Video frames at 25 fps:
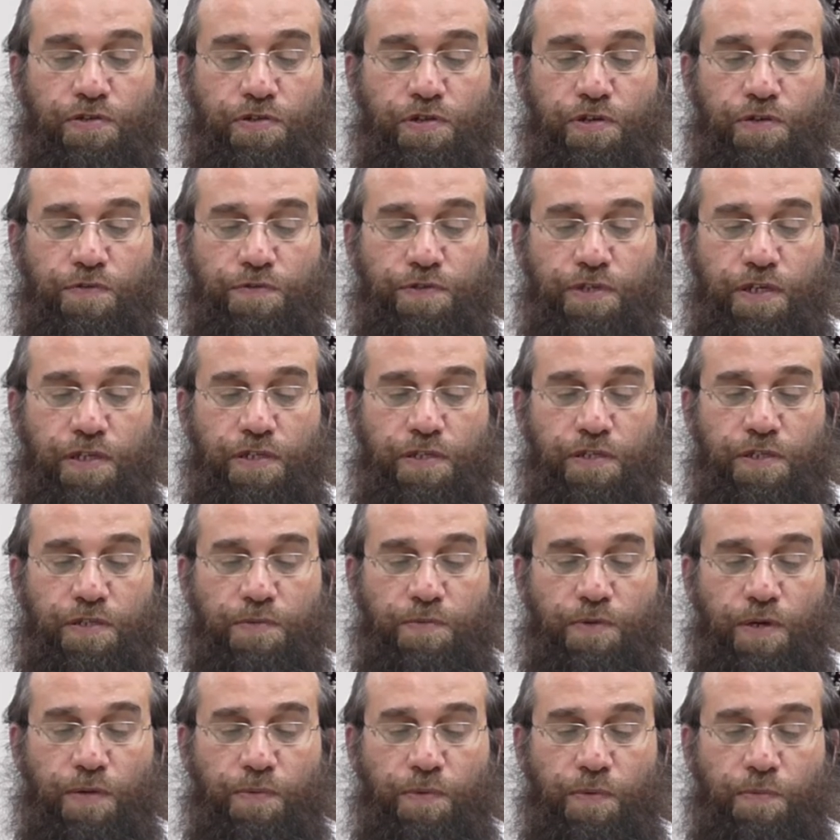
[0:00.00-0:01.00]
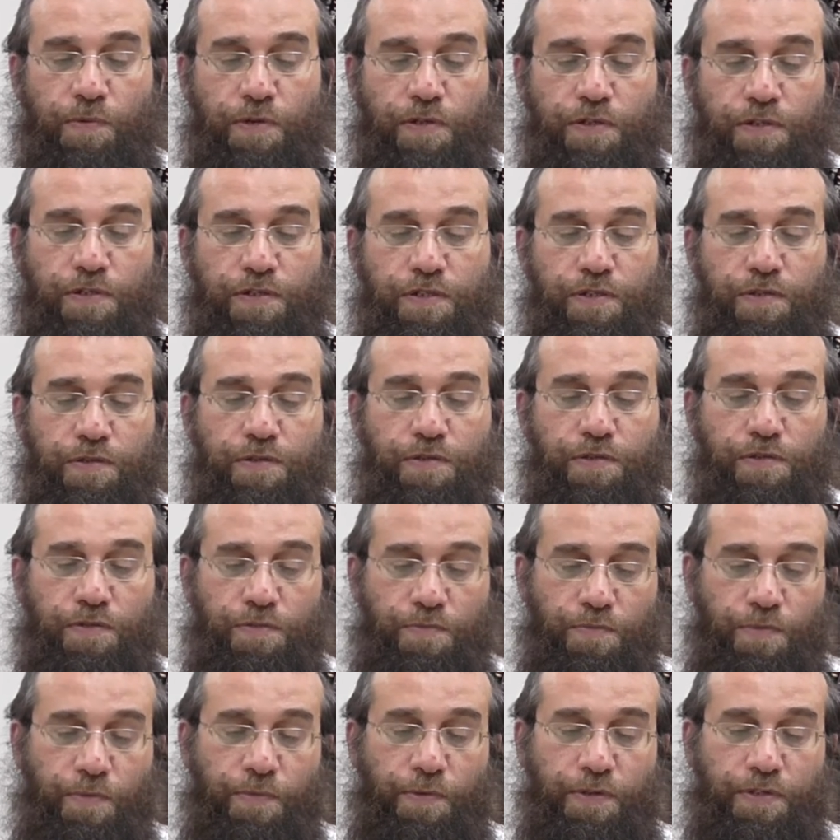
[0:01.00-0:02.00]
который взял на себя и помазал,
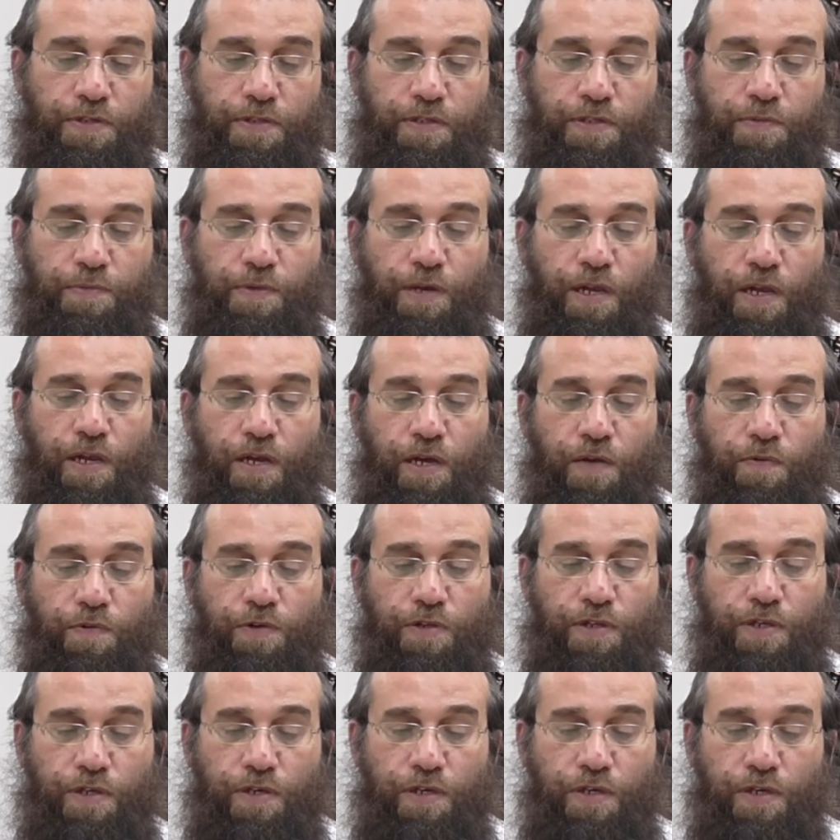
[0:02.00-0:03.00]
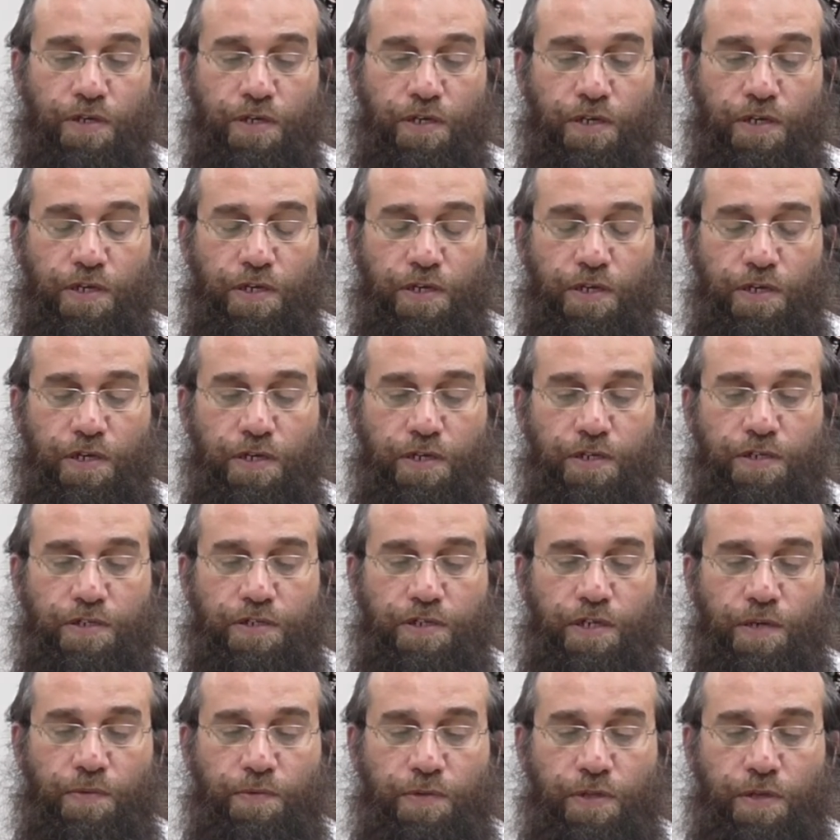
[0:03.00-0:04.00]
помазал себя или кого-то
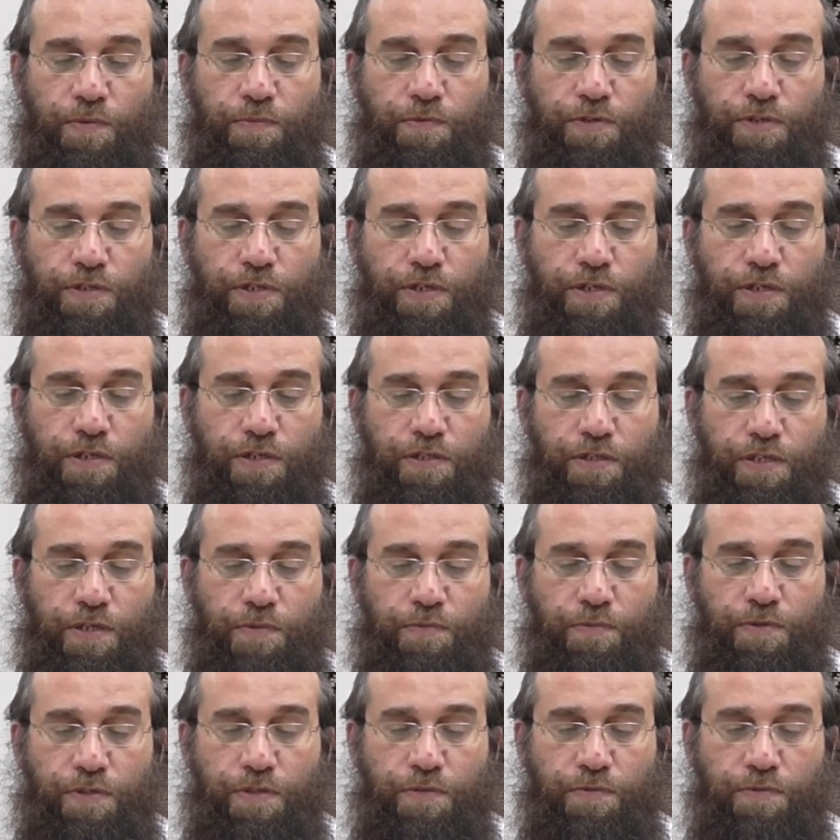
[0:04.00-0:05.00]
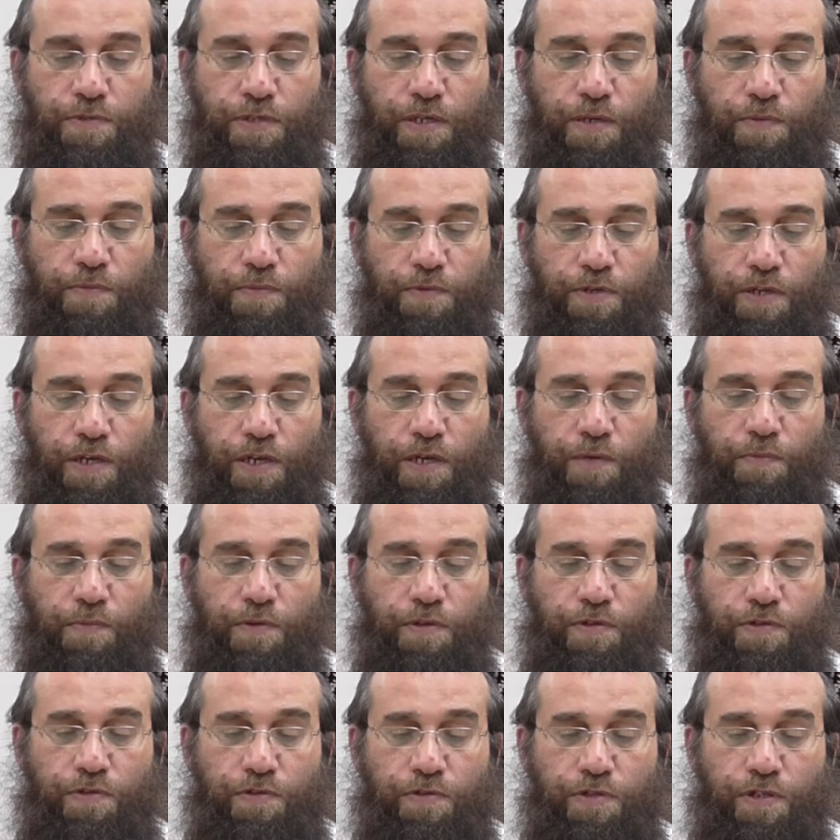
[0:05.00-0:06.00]
Шебена Мишха, тема тем самым елеем,
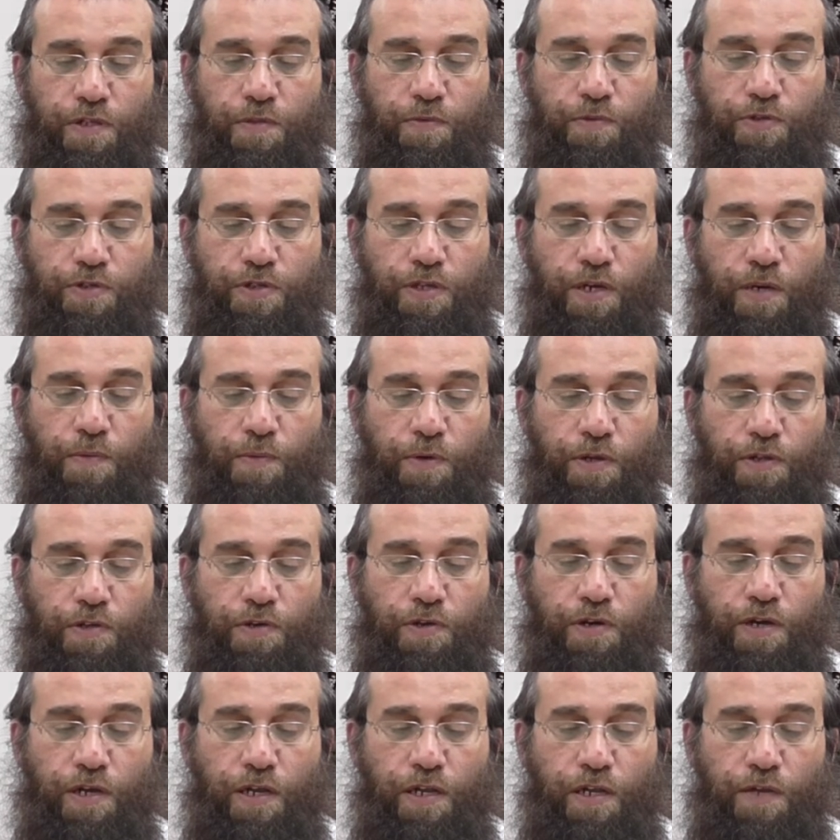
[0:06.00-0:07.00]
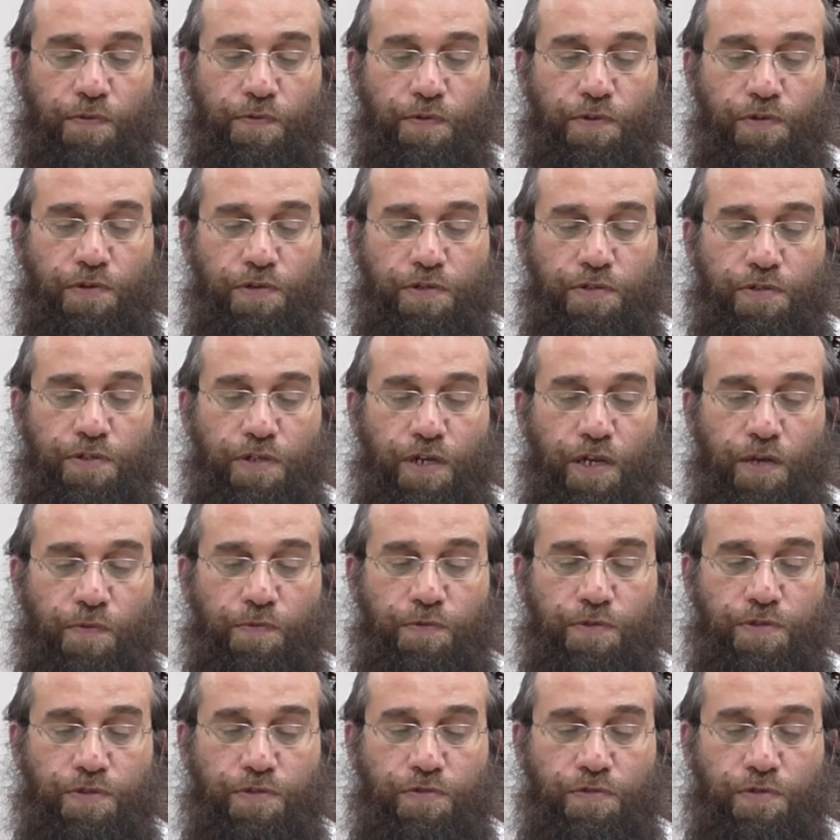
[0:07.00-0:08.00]
который сделал Машна Рабейну, Ахель навелось
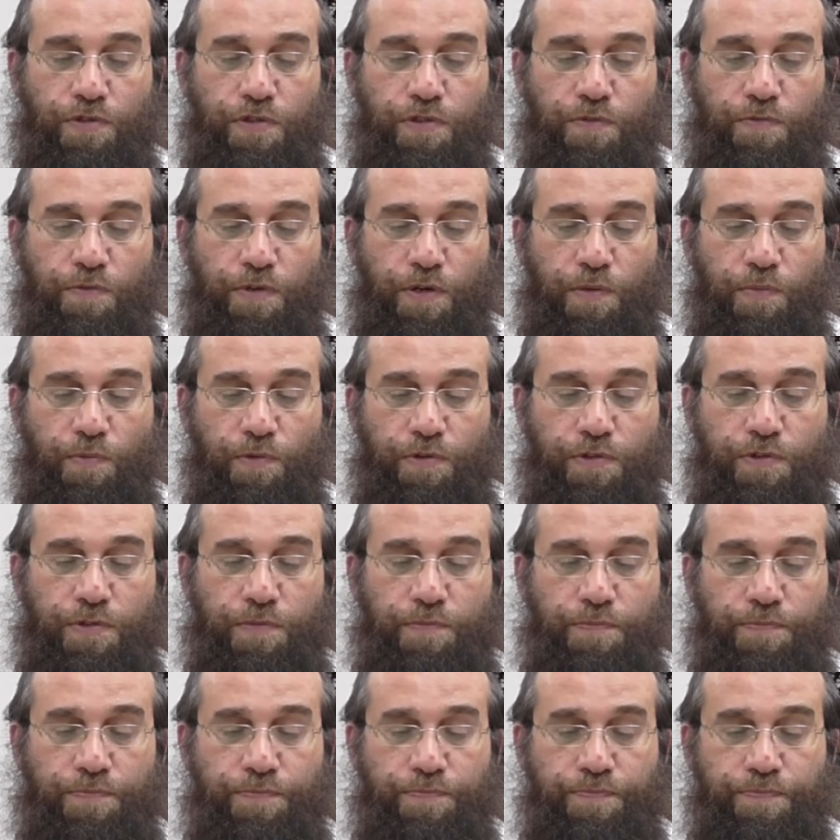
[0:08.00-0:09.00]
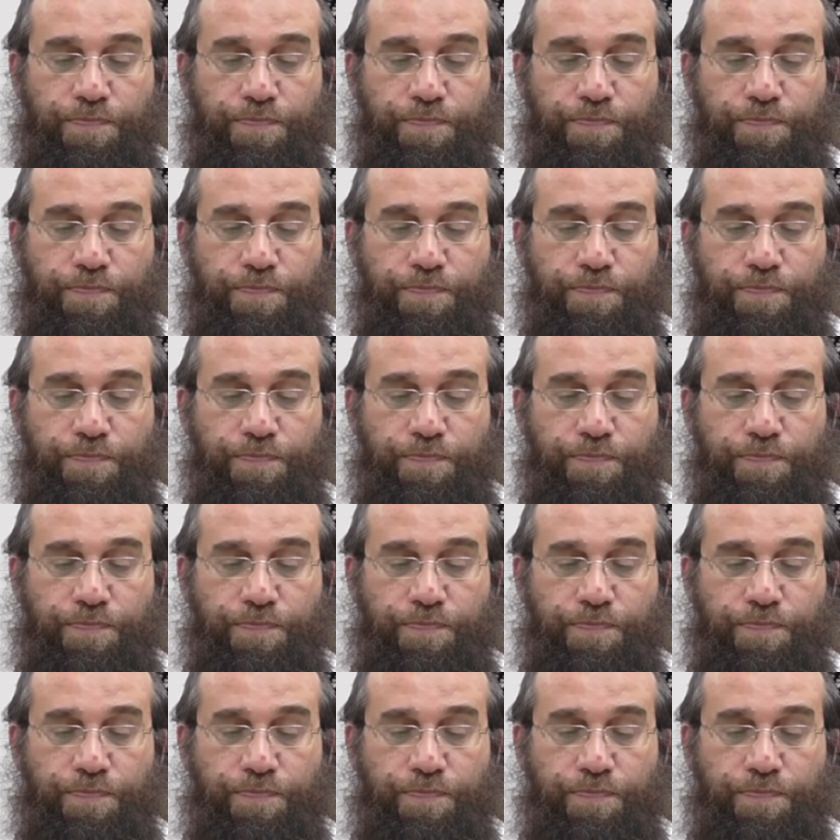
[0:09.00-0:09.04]
трейфус шхоцева ремосим.